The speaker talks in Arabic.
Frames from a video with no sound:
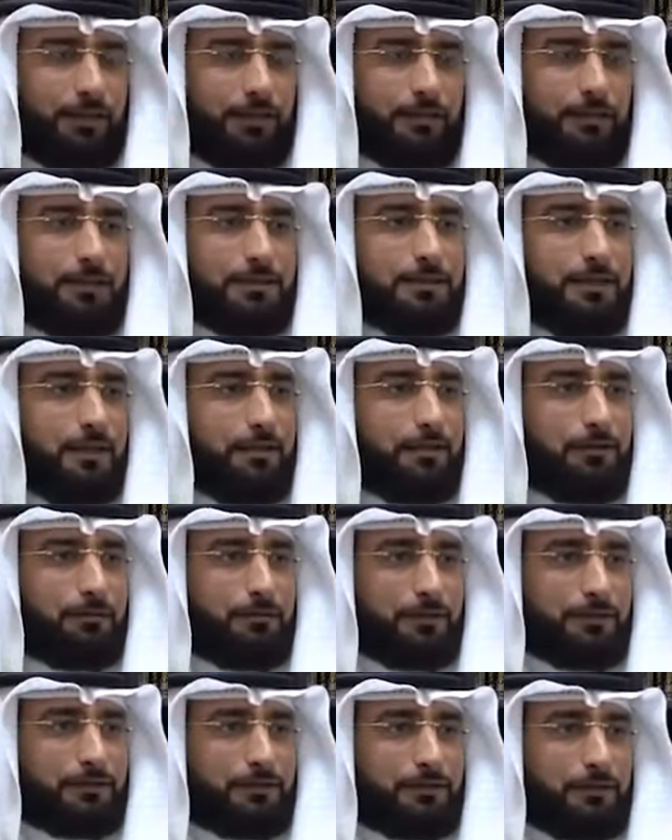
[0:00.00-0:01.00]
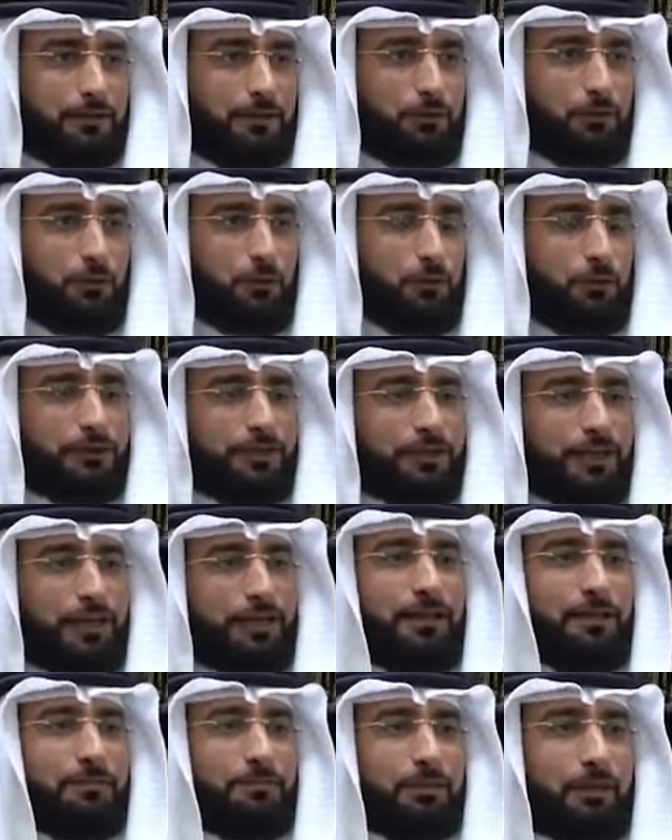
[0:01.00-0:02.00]
تسأل البنت تقول
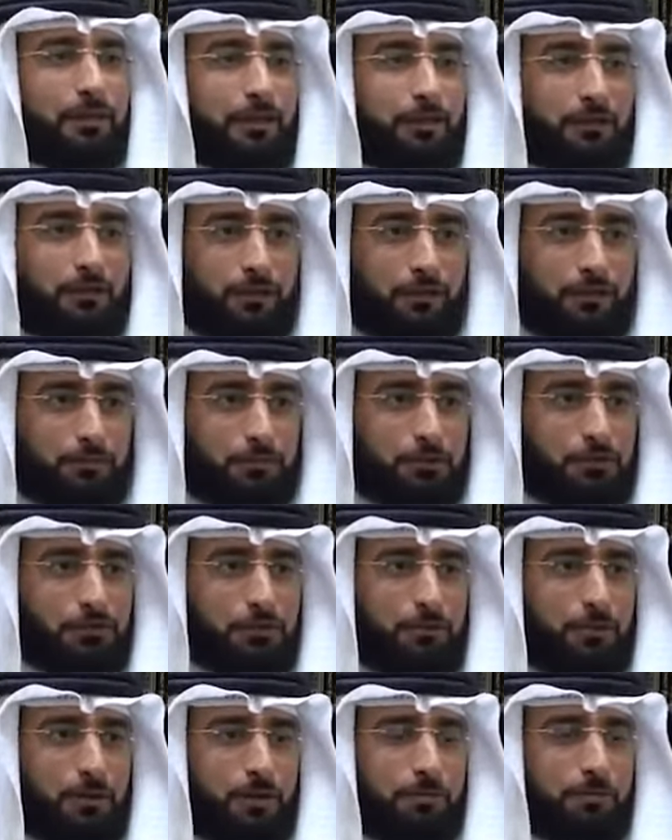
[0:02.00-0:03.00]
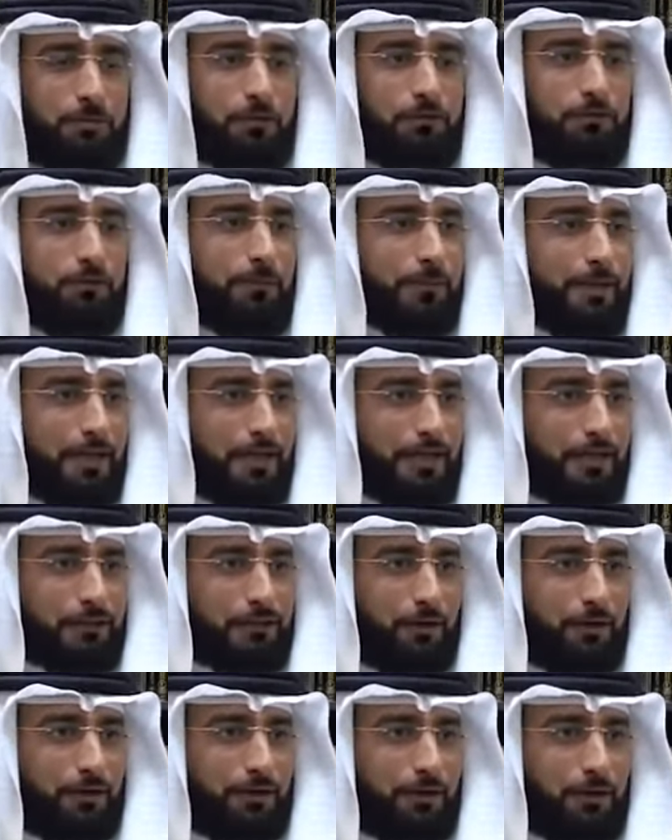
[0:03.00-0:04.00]
تقدم لي كثير من الشباب فمن
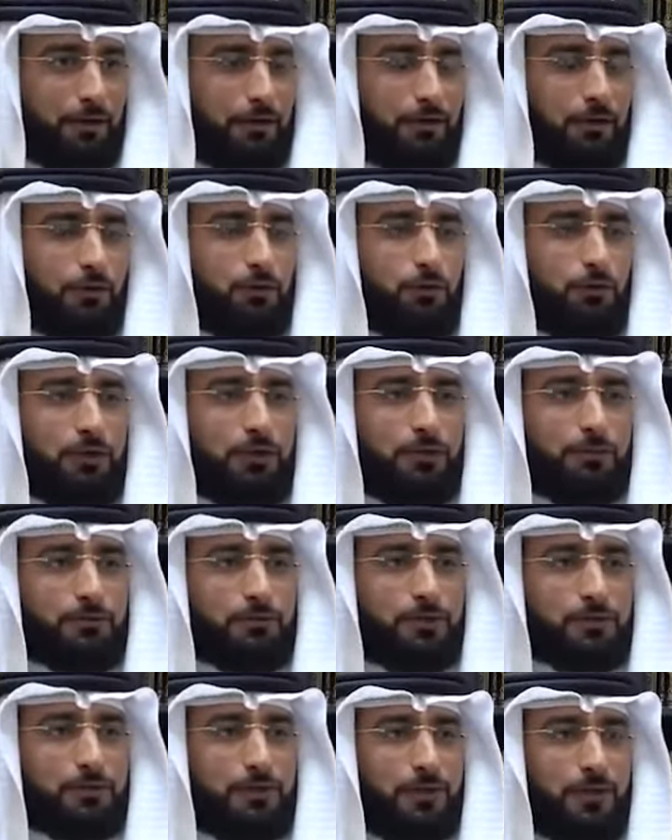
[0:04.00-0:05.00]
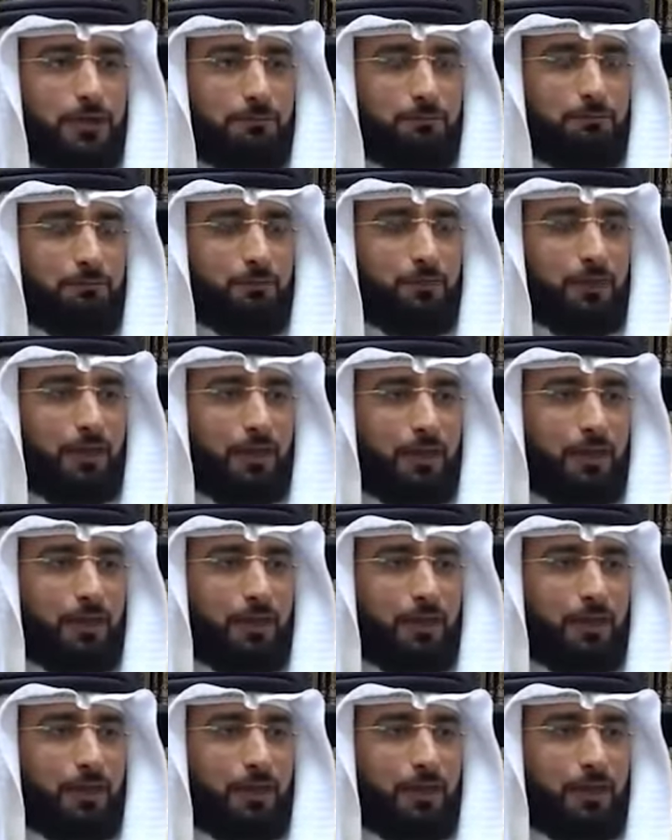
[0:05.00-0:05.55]
أختار يقول النبي صلى الله عليه وسلم